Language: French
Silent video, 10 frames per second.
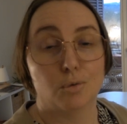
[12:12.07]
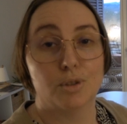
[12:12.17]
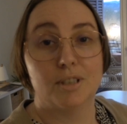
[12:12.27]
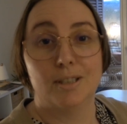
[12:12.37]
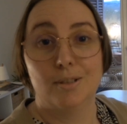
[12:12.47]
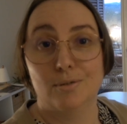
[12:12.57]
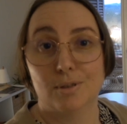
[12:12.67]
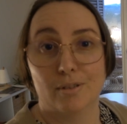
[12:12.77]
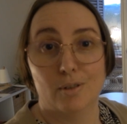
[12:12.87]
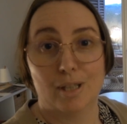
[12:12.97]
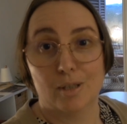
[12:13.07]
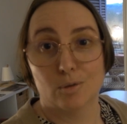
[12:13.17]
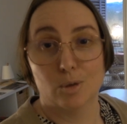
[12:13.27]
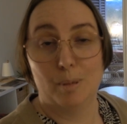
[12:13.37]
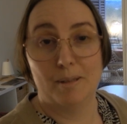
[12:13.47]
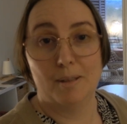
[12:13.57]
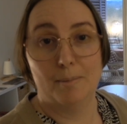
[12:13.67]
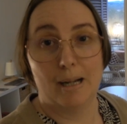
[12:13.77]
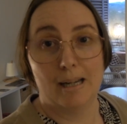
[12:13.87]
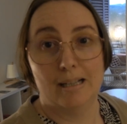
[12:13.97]
Donc si vous avez l'occasion de passer
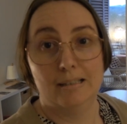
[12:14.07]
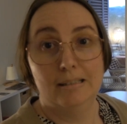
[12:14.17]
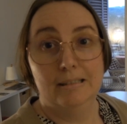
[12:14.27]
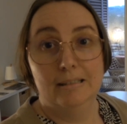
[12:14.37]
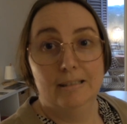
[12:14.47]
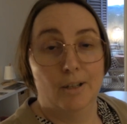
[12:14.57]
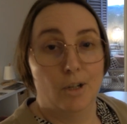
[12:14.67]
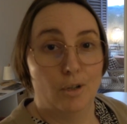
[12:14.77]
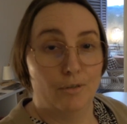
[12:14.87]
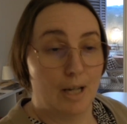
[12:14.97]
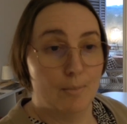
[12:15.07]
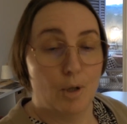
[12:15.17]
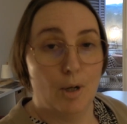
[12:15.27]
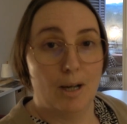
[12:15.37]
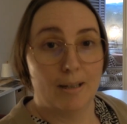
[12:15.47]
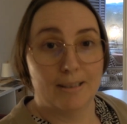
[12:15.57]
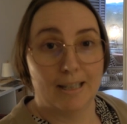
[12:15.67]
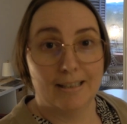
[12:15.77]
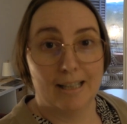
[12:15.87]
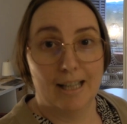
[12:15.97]
par là, euh, vraiment un
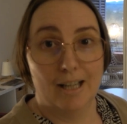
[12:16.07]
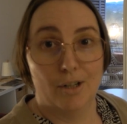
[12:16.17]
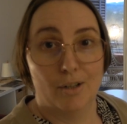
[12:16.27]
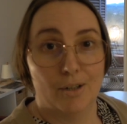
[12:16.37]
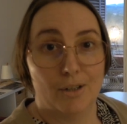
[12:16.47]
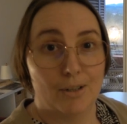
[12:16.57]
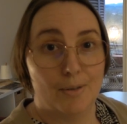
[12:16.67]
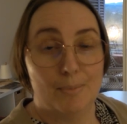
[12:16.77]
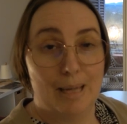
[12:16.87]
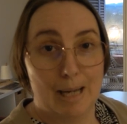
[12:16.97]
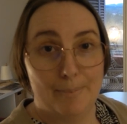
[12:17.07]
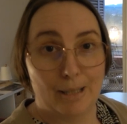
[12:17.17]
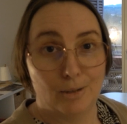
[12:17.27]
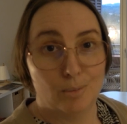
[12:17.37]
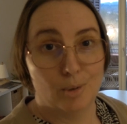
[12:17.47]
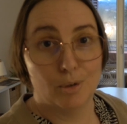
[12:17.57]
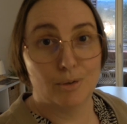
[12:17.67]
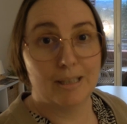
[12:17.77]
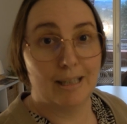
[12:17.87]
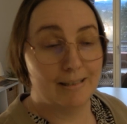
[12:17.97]
très très euh, bel
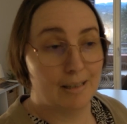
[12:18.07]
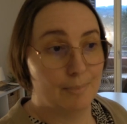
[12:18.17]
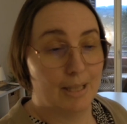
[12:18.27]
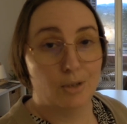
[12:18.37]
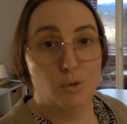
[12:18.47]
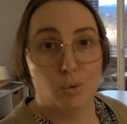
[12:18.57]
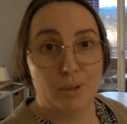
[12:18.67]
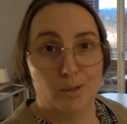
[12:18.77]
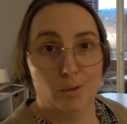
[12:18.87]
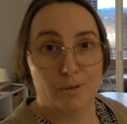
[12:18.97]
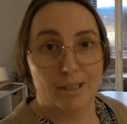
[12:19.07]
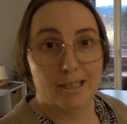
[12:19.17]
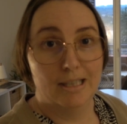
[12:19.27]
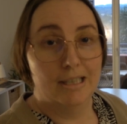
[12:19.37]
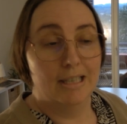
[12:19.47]
appartement, très sympa, tout rénové.